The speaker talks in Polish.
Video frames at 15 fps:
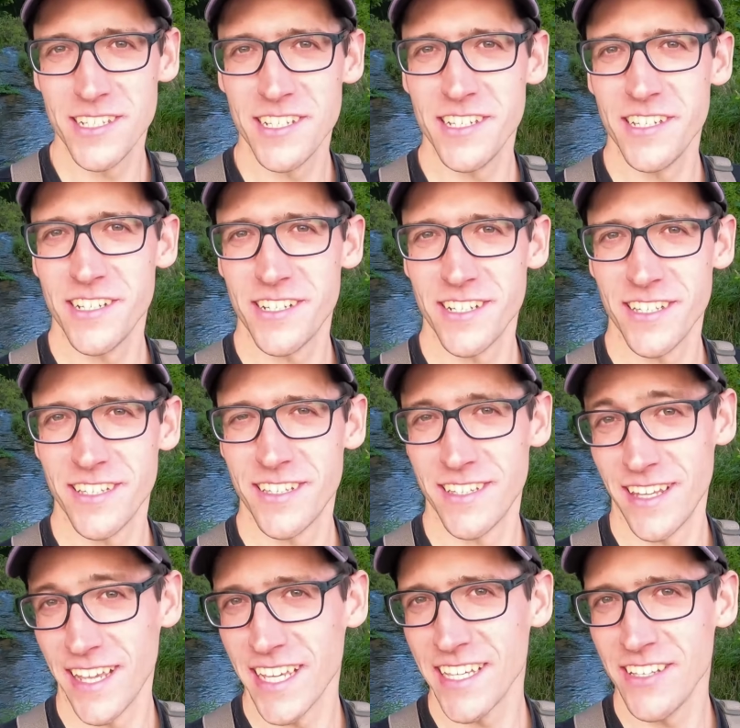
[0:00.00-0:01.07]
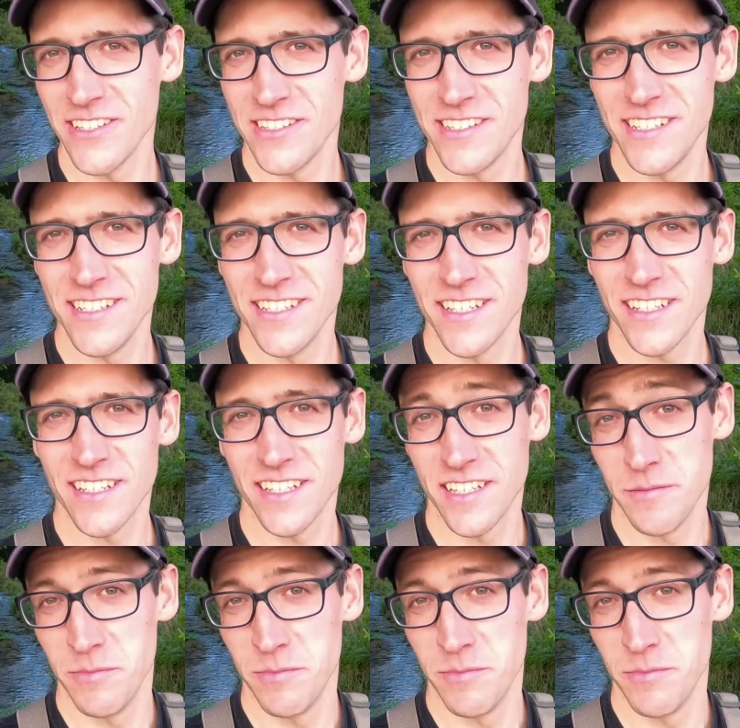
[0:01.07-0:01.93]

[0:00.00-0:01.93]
nadzieję, że taki odcinek,